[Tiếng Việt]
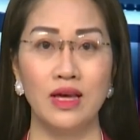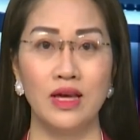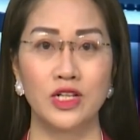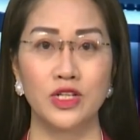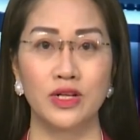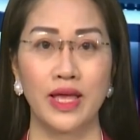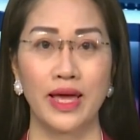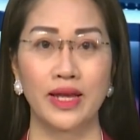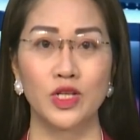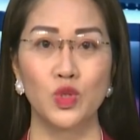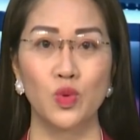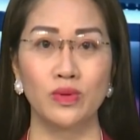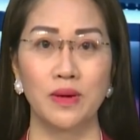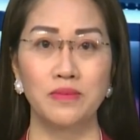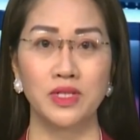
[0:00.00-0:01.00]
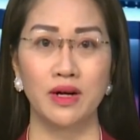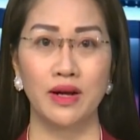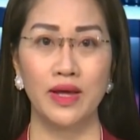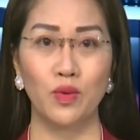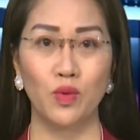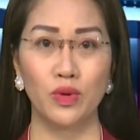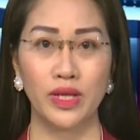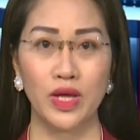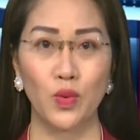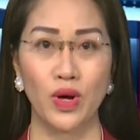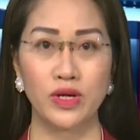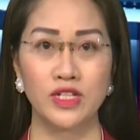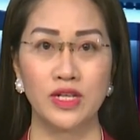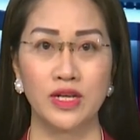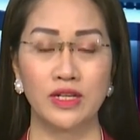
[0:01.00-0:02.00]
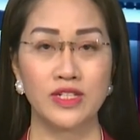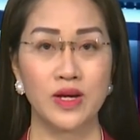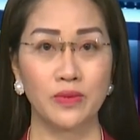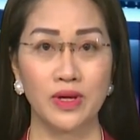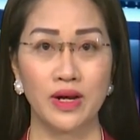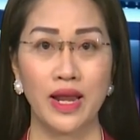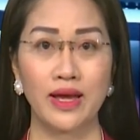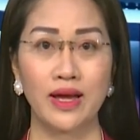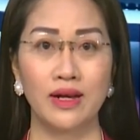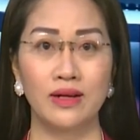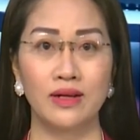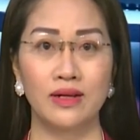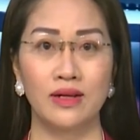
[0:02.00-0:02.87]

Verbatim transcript: trở thành trung tâm dược liệu của tỉnh Quảng Trị trong tương lai gần?